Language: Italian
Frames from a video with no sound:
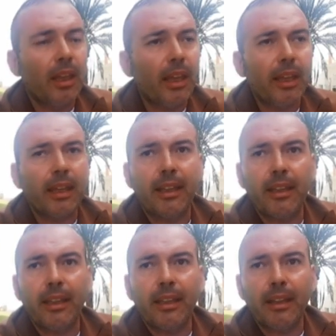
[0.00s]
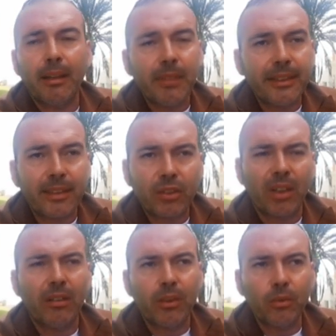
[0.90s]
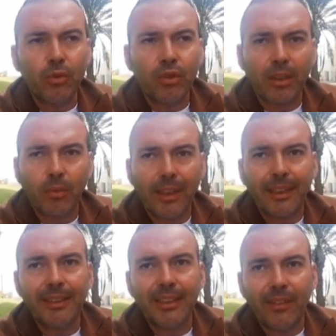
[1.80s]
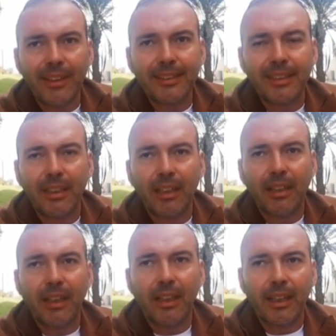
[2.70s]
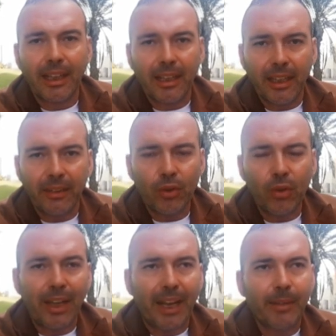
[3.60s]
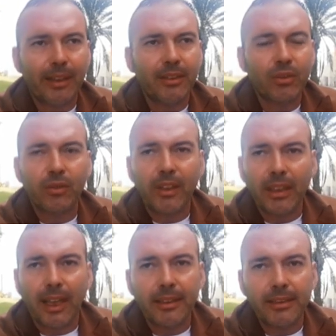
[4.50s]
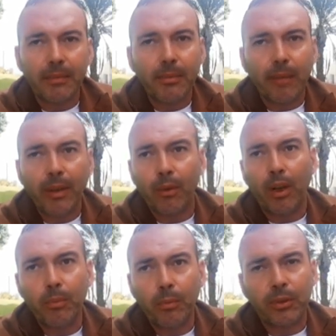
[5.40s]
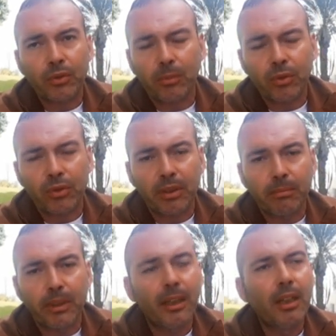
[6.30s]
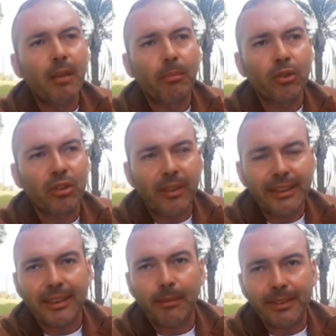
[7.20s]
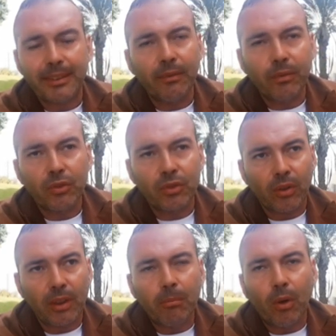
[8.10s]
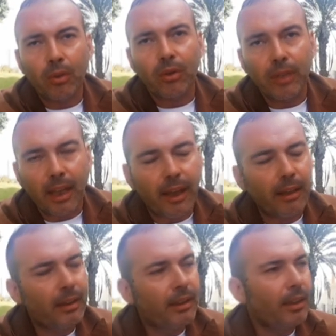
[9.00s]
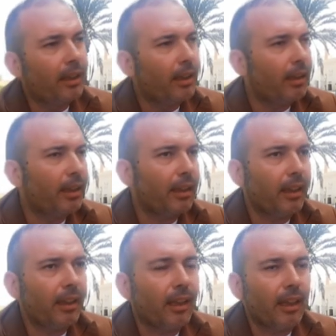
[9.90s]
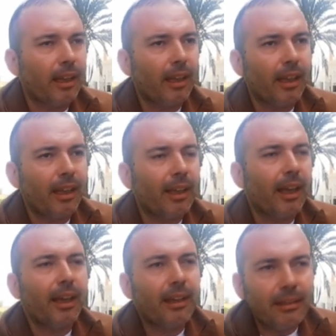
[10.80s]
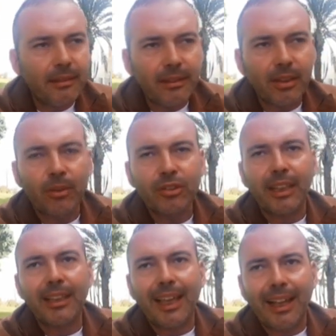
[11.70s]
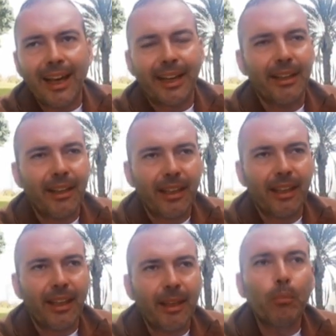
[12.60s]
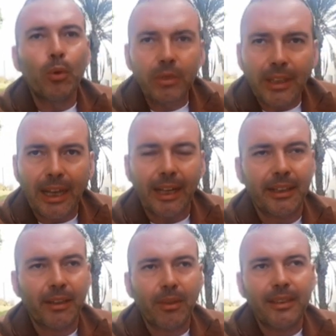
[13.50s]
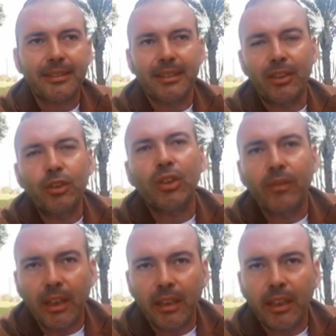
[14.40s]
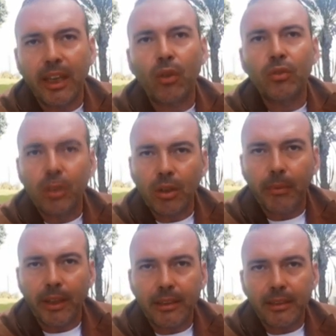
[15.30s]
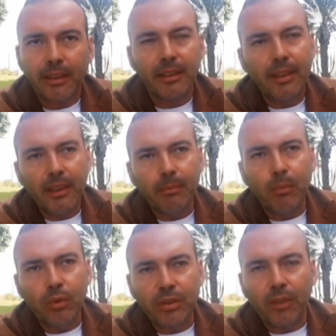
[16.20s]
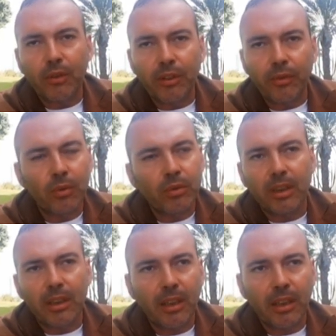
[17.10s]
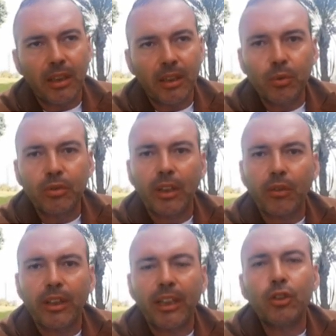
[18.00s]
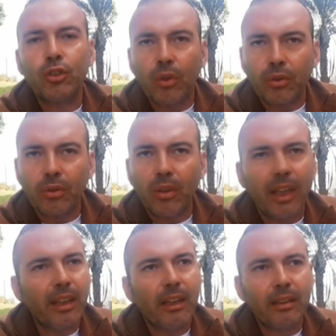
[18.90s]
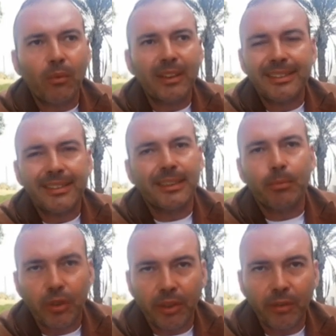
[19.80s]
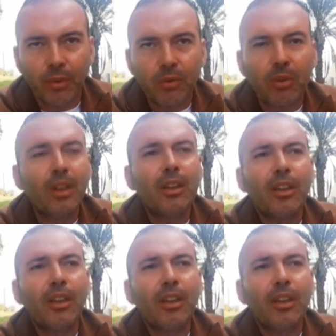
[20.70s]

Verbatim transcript: eh, l'amministrazione aveva annunciato anche diverse eh, videocamere di sorveglianza, mi, mi auguro al più presto possibile possano essere messe in funzione in modo da eh, diciamo, segnalare e multare questi incivili che continuamente buttano rifiuti in tutte le ore del giorno e qualsiasi tipo di rifiuto.